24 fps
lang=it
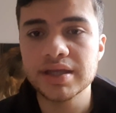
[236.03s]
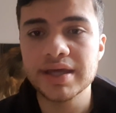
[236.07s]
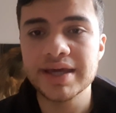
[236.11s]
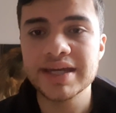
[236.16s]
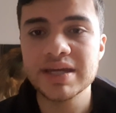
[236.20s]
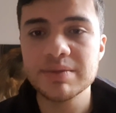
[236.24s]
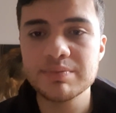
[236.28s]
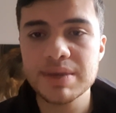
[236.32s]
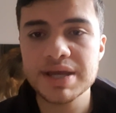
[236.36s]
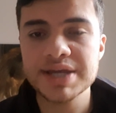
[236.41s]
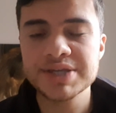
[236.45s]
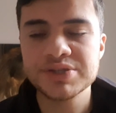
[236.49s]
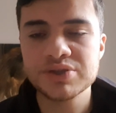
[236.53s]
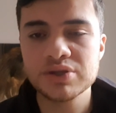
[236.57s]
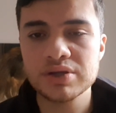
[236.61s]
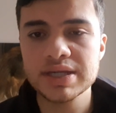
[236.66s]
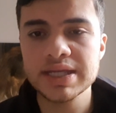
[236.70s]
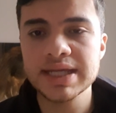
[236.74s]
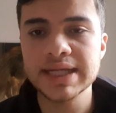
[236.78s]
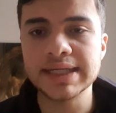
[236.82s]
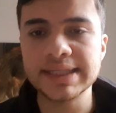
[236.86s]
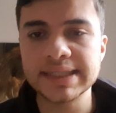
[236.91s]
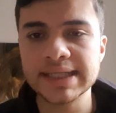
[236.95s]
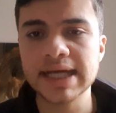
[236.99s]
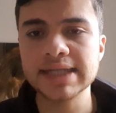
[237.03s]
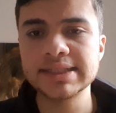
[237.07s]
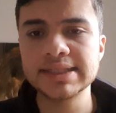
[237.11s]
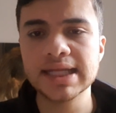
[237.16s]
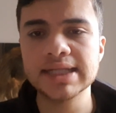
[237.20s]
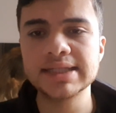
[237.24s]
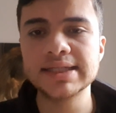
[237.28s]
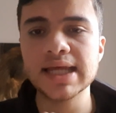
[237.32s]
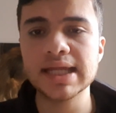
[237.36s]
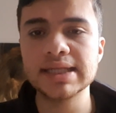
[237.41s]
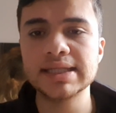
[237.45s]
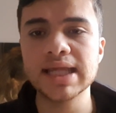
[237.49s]
è rimasto lì, ta
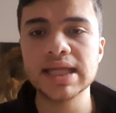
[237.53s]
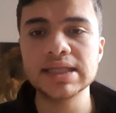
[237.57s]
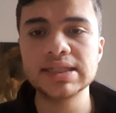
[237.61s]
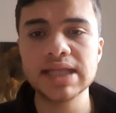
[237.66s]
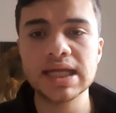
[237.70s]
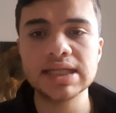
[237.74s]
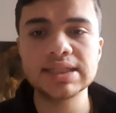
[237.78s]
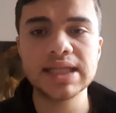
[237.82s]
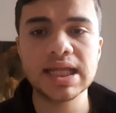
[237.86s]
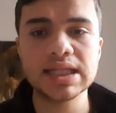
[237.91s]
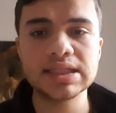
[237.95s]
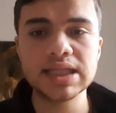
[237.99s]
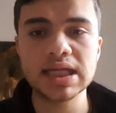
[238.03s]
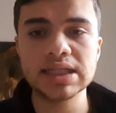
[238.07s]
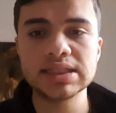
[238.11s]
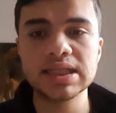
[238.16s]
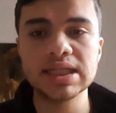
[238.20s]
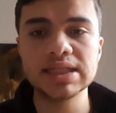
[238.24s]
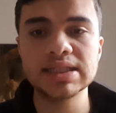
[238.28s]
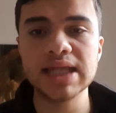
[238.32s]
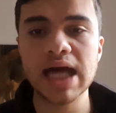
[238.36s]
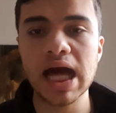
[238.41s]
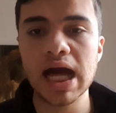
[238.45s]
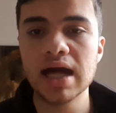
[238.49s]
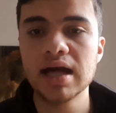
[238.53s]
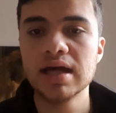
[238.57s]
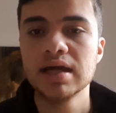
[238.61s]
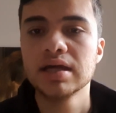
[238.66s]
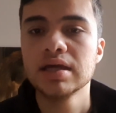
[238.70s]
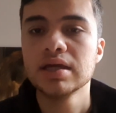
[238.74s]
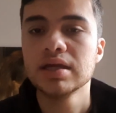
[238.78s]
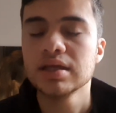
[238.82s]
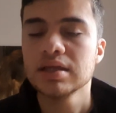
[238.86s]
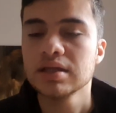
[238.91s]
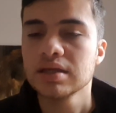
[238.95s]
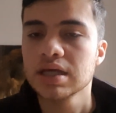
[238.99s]
ta ta ta ta ta ta ta ta.
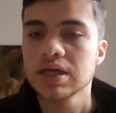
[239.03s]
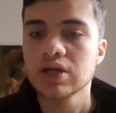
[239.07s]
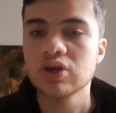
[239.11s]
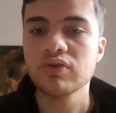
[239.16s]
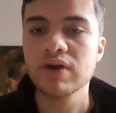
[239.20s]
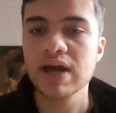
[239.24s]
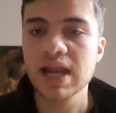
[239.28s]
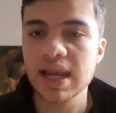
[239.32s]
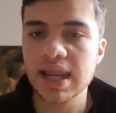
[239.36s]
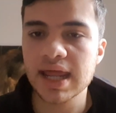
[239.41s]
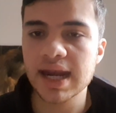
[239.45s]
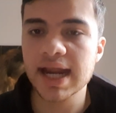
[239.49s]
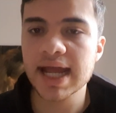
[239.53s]
Rovella,